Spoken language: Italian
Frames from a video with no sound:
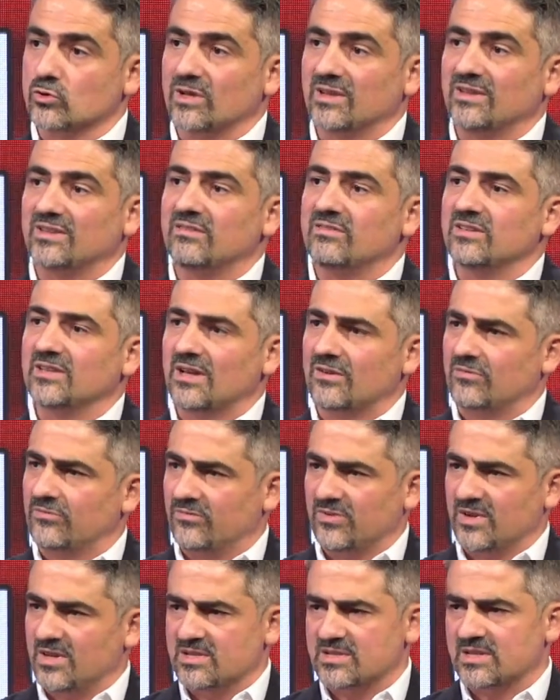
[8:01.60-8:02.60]
di attività
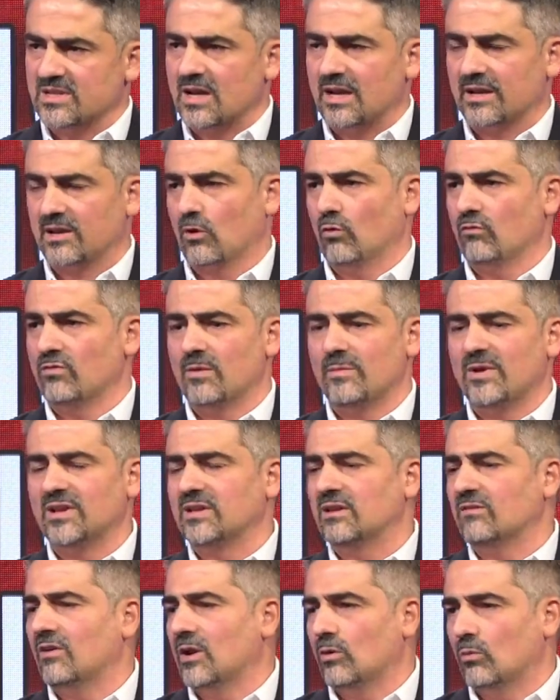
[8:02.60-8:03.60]
fisica che
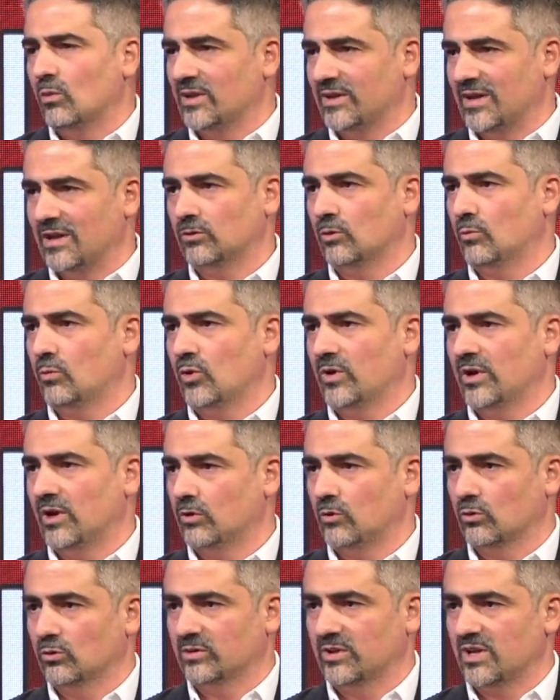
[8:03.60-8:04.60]
ovviamente va inquadrato poi
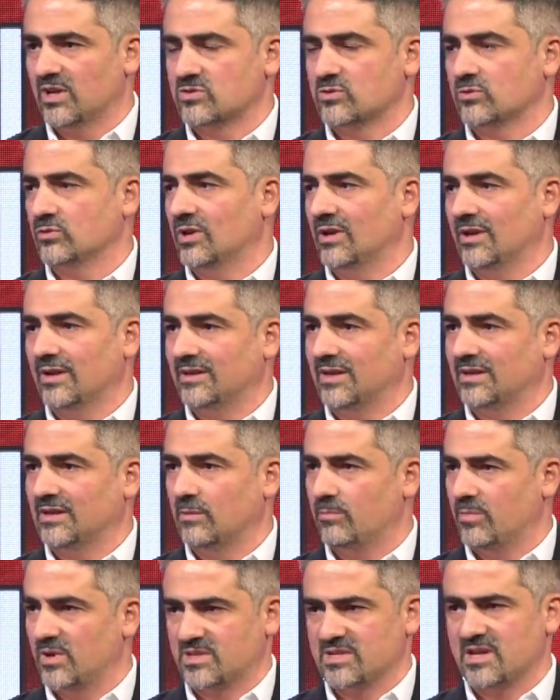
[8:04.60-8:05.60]
nel contesto dell'età
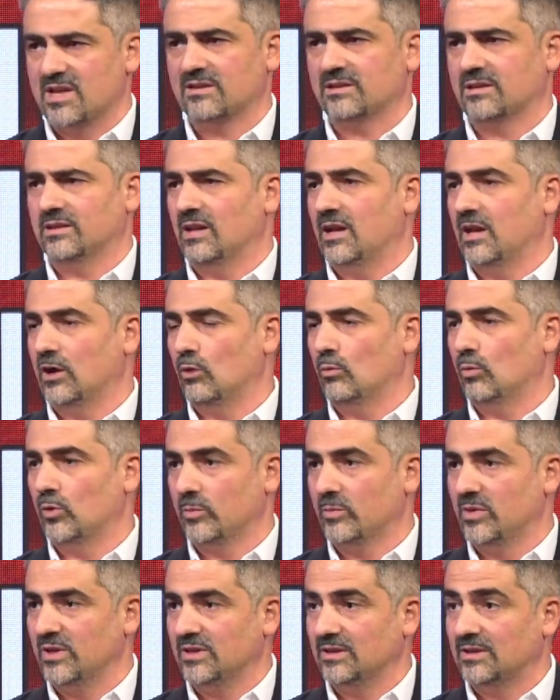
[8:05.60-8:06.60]
del paziente, delle
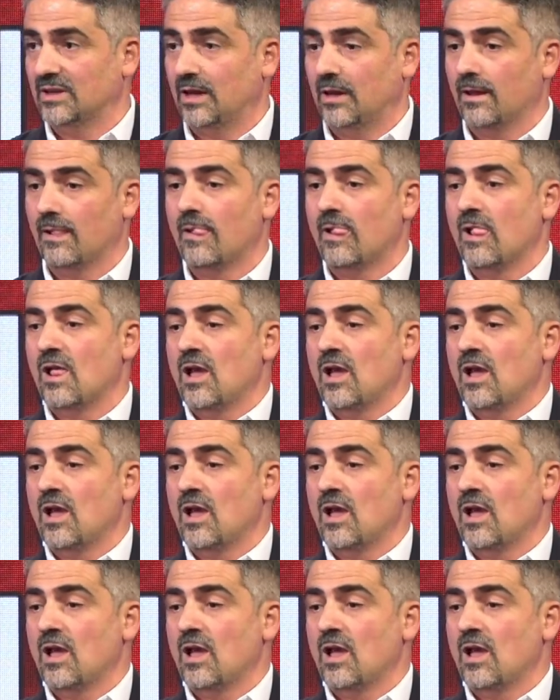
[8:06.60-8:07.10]
comorbidità,